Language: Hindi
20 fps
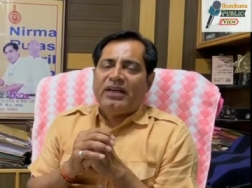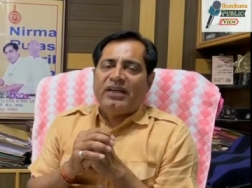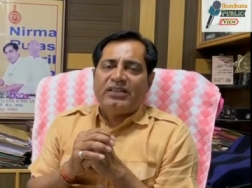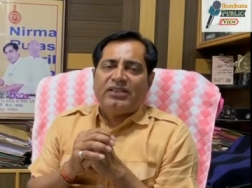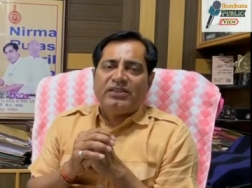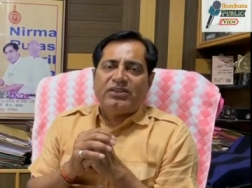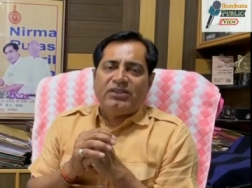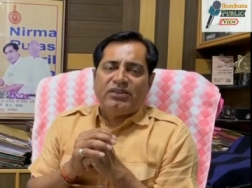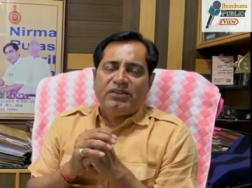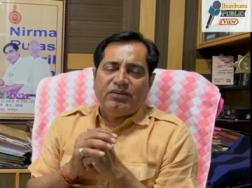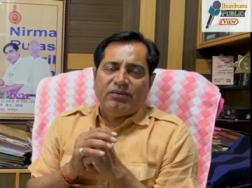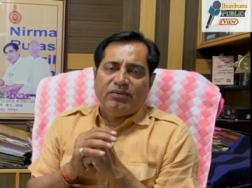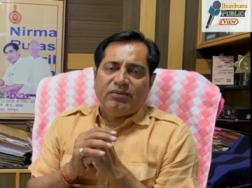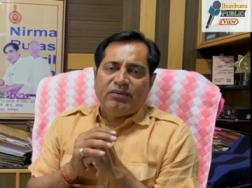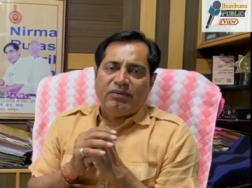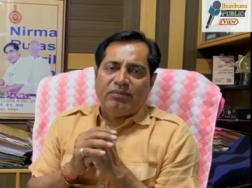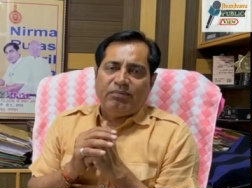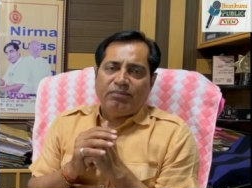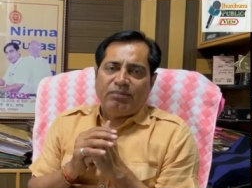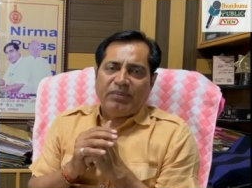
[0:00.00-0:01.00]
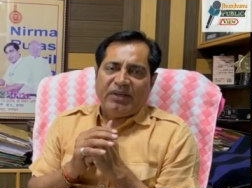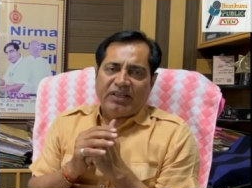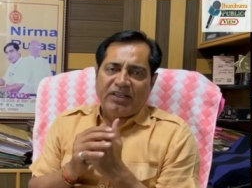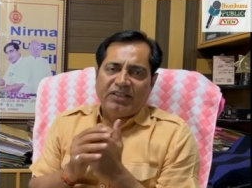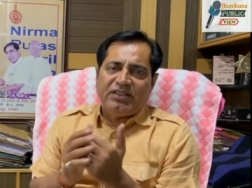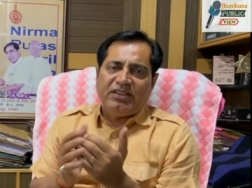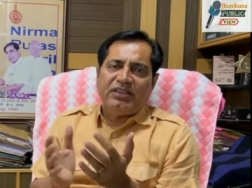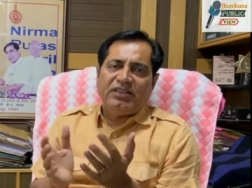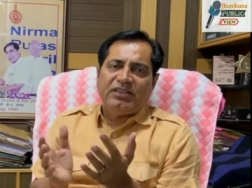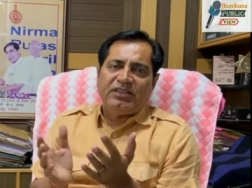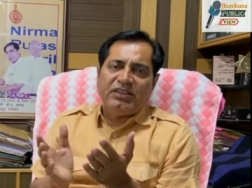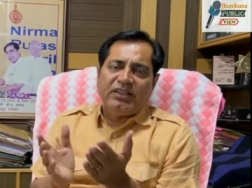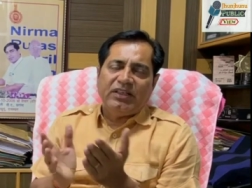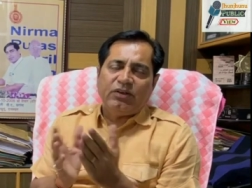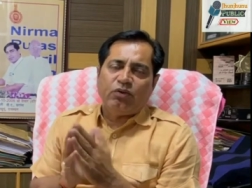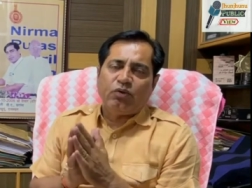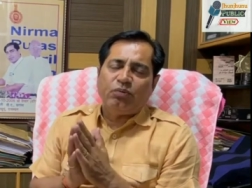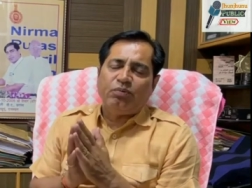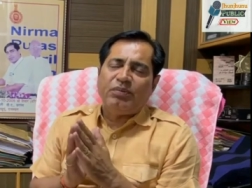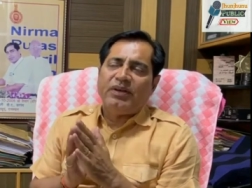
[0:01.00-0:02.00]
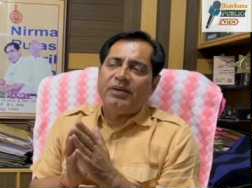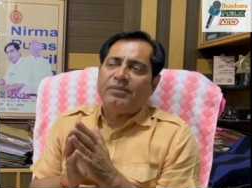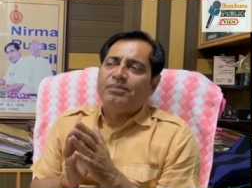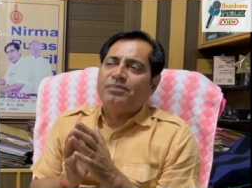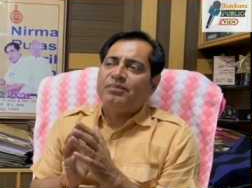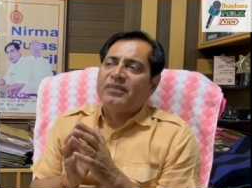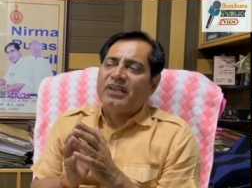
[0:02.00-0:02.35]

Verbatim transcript: आज प्रैक्टिसिंग सी ग्रुप में